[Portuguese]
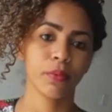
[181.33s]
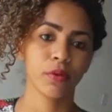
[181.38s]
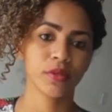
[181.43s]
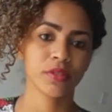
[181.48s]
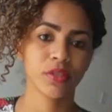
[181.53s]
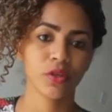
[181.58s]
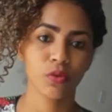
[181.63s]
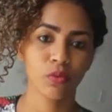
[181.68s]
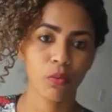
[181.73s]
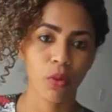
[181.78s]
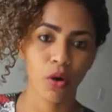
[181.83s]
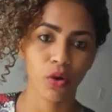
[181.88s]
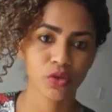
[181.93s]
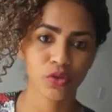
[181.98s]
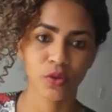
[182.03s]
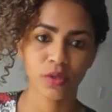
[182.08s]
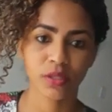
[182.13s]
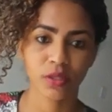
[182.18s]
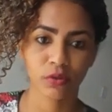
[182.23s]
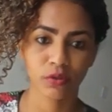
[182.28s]
Depois eu
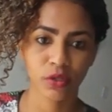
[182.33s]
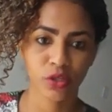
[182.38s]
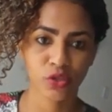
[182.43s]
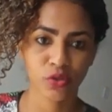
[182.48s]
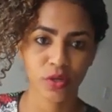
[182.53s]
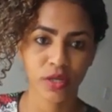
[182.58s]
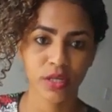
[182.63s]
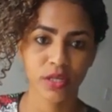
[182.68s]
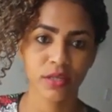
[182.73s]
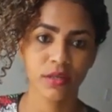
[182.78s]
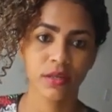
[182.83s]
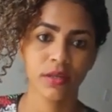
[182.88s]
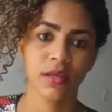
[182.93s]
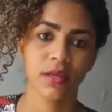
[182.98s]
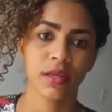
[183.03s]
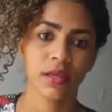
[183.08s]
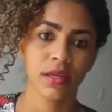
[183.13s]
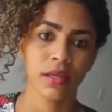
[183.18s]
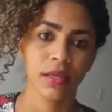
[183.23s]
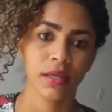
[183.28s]
mostro, então deixo
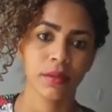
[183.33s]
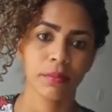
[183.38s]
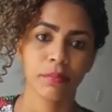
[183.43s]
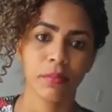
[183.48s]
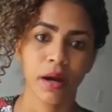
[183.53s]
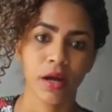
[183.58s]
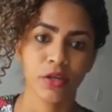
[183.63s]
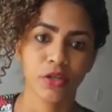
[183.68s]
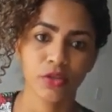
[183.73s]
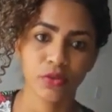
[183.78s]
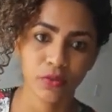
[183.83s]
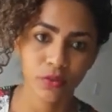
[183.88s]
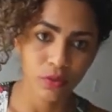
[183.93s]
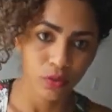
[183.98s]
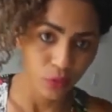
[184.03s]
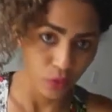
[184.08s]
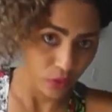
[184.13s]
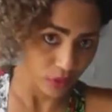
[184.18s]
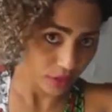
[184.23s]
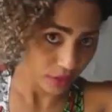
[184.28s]
aí
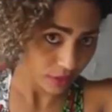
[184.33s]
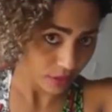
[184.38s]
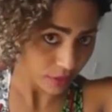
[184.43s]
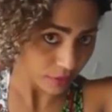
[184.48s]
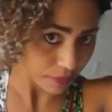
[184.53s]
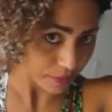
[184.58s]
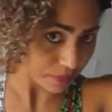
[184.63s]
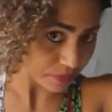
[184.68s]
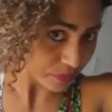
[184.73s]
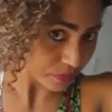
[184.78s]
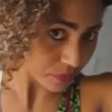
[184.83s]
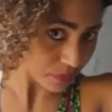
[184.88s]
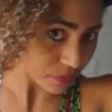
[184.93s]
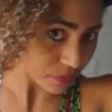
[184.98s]
embaixo o link.